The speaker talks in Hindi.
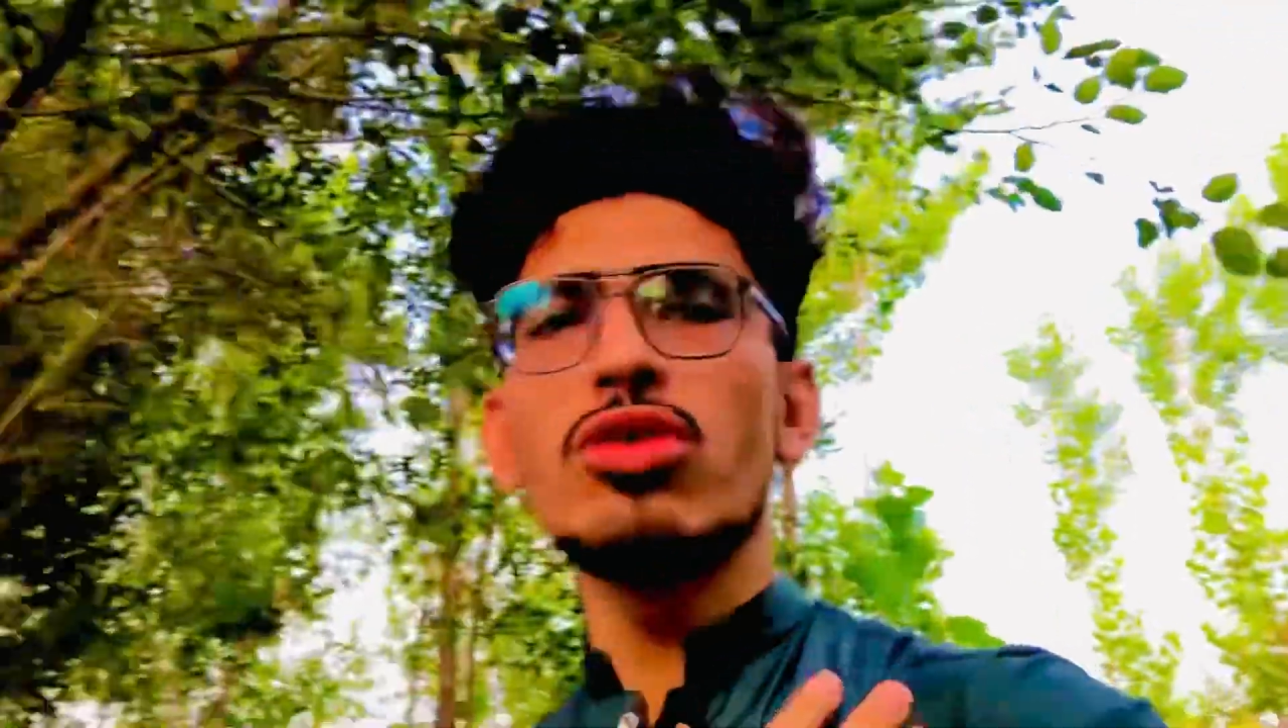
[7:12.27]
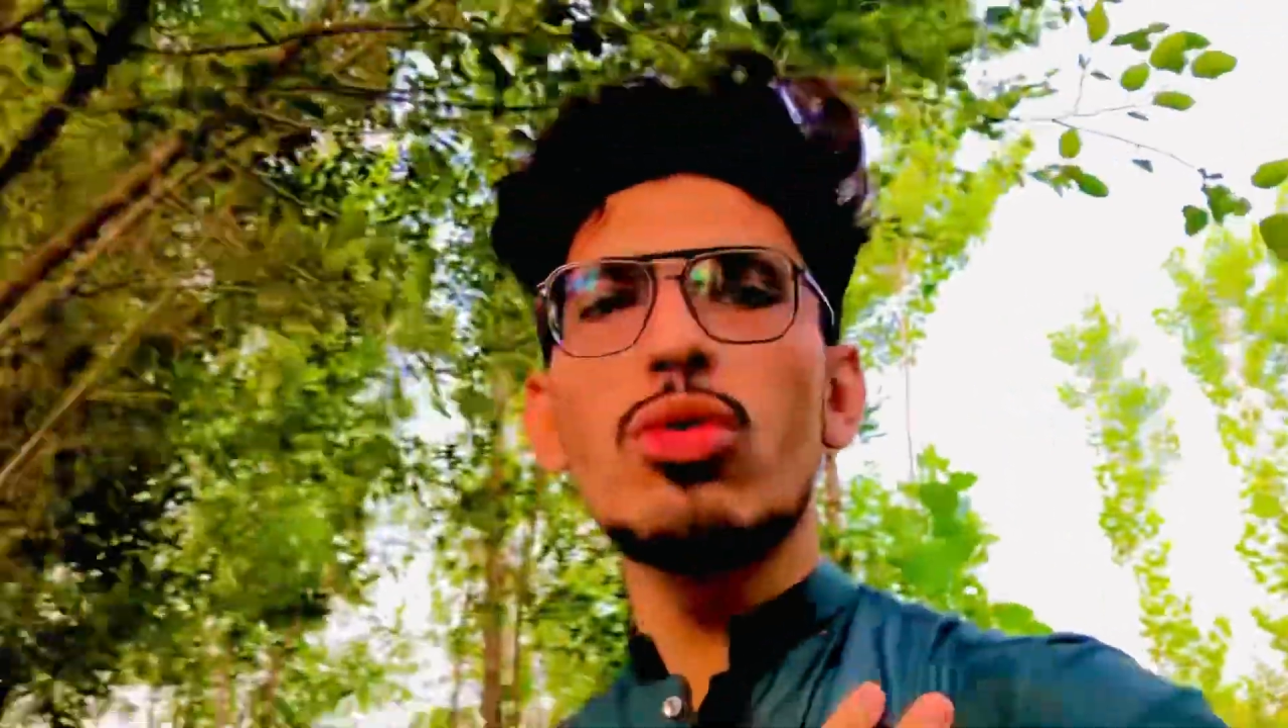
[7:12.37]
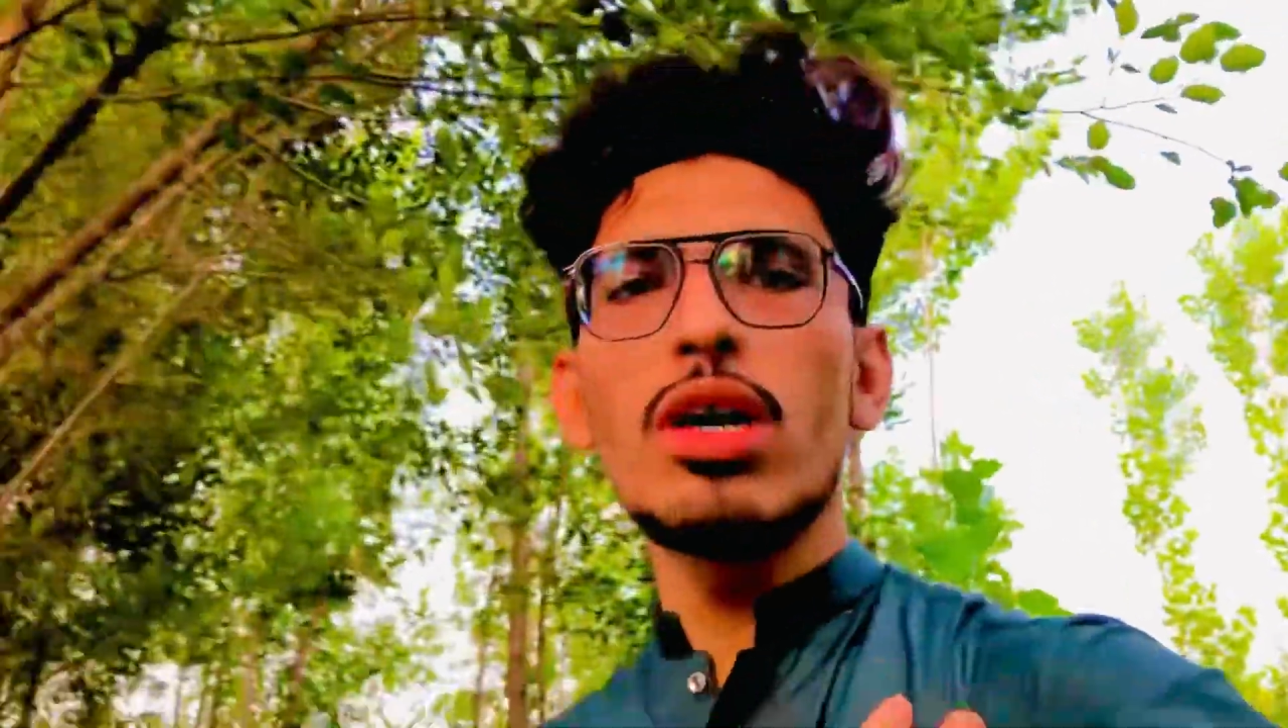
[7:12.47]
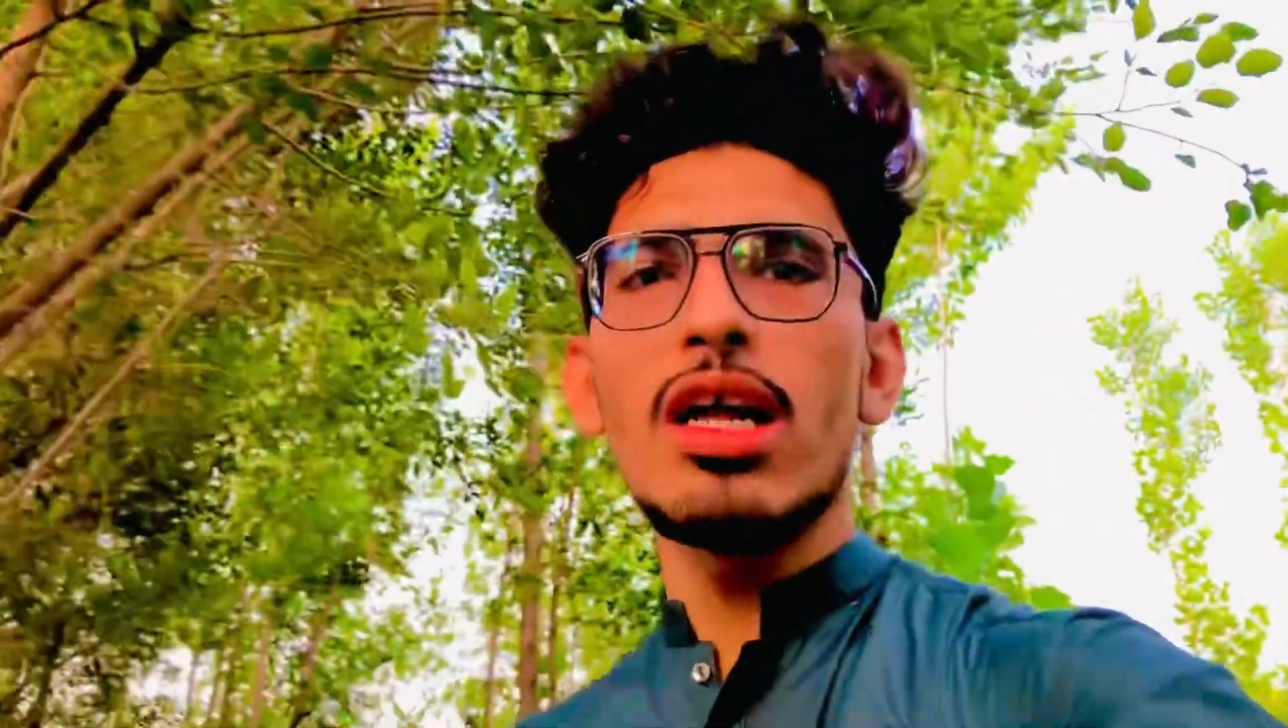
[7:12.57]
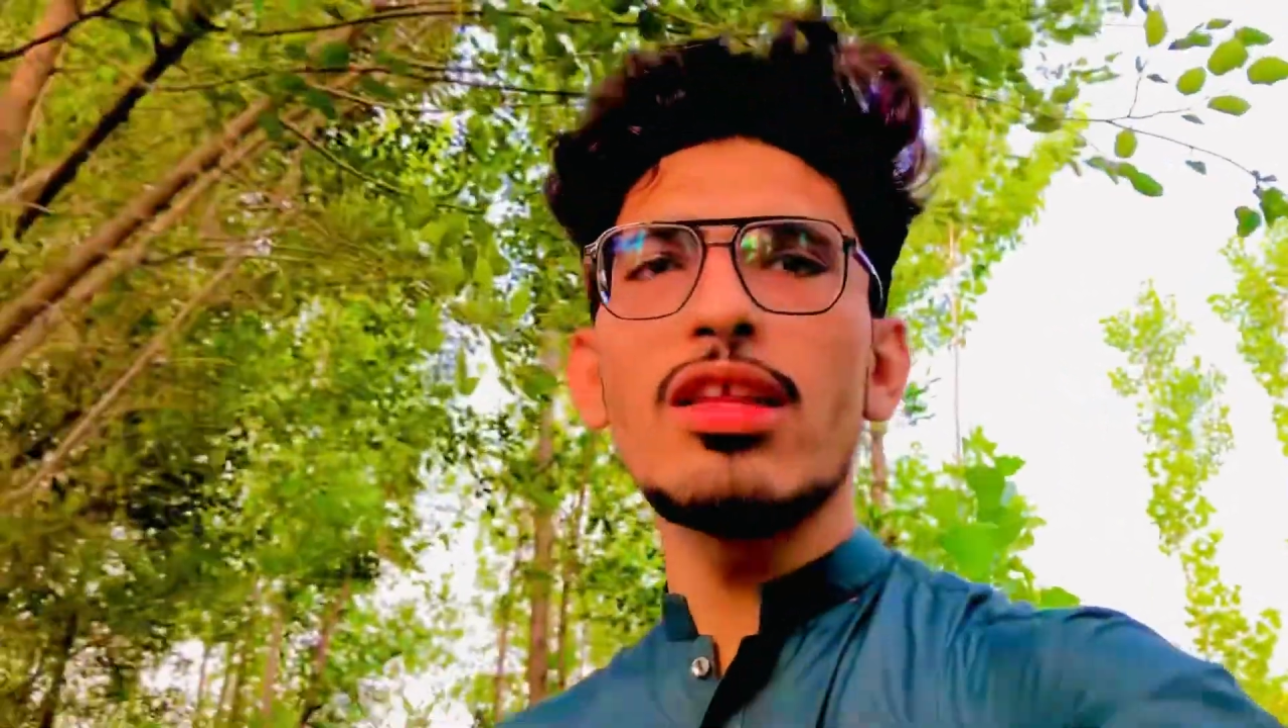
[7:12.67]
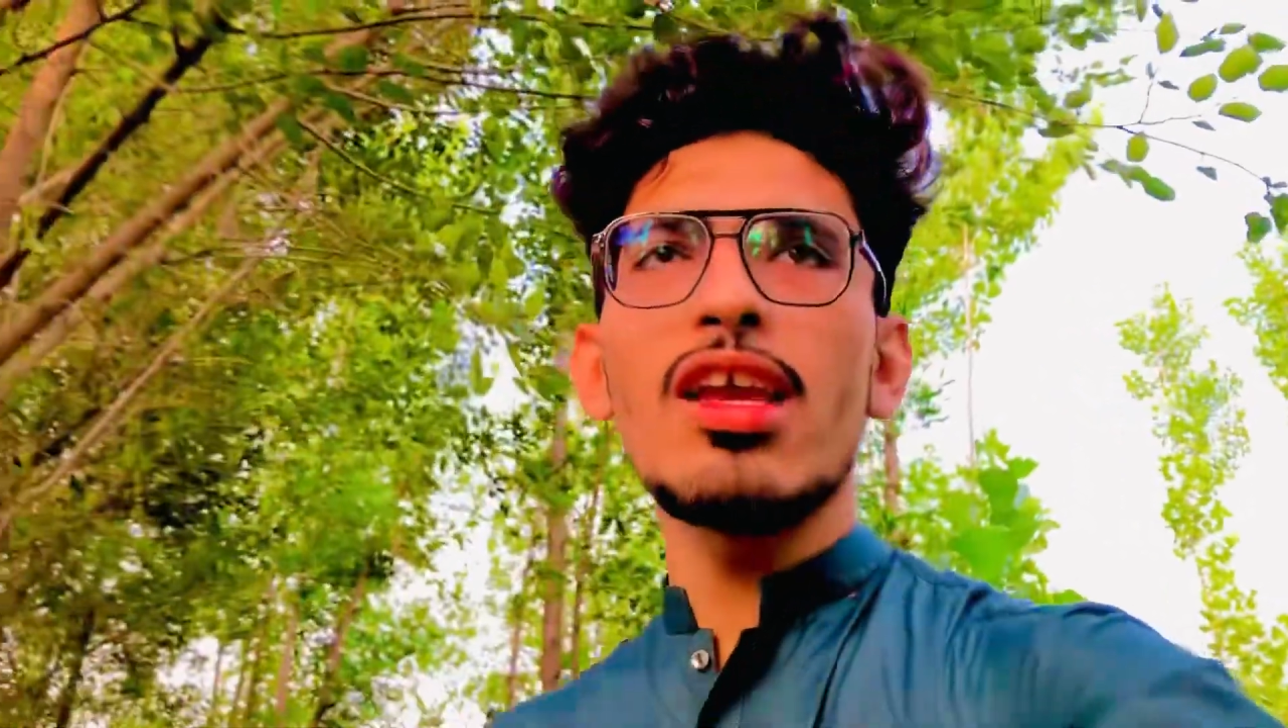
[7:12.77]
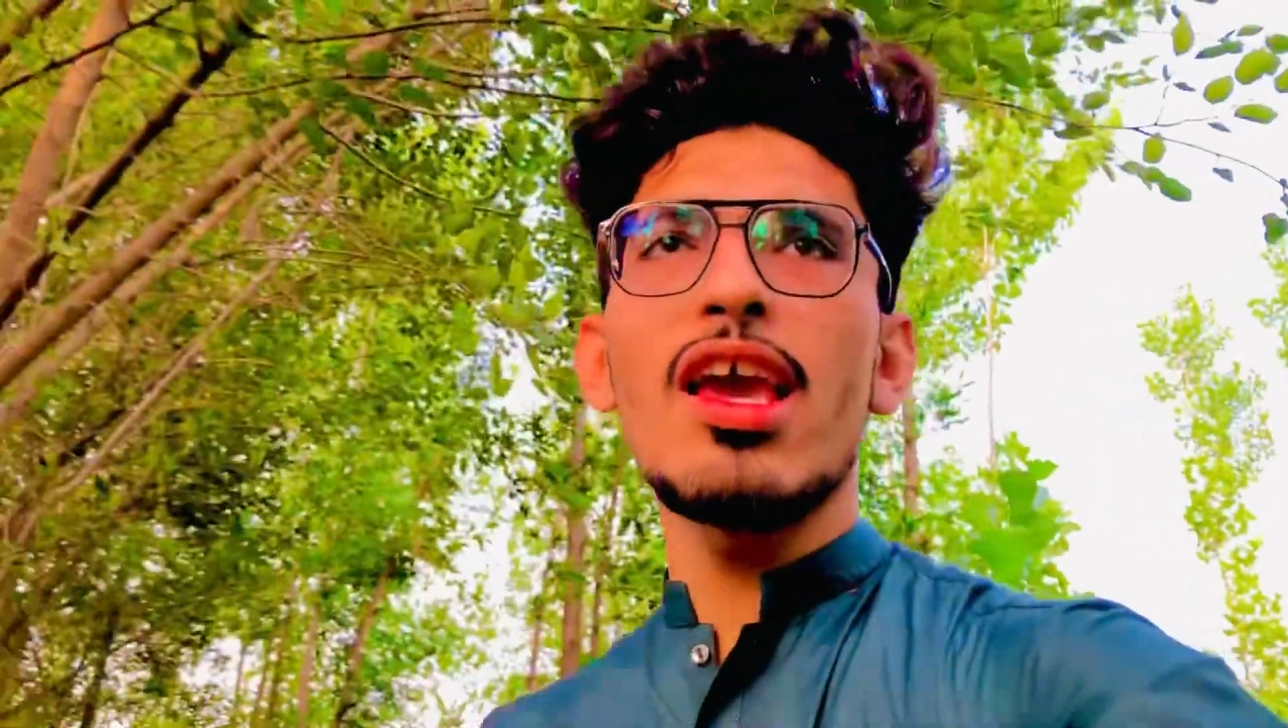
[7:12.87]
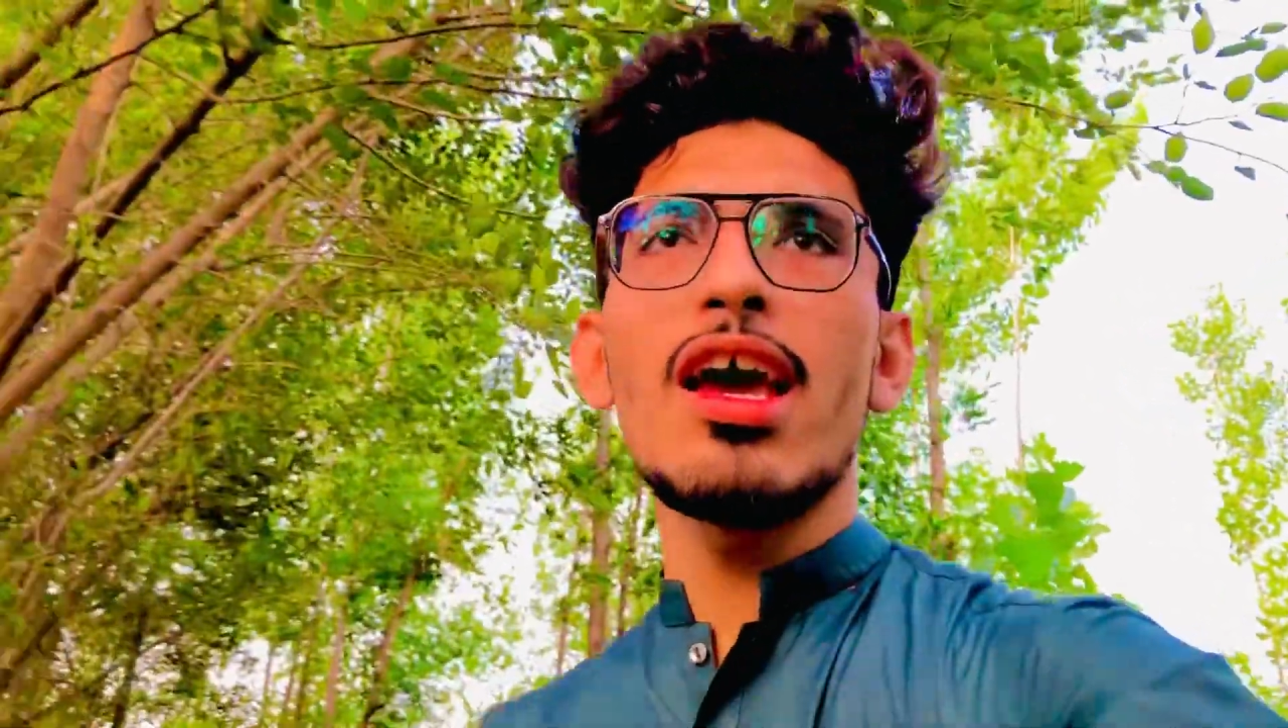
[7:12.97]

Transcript: शुरू कर देंगे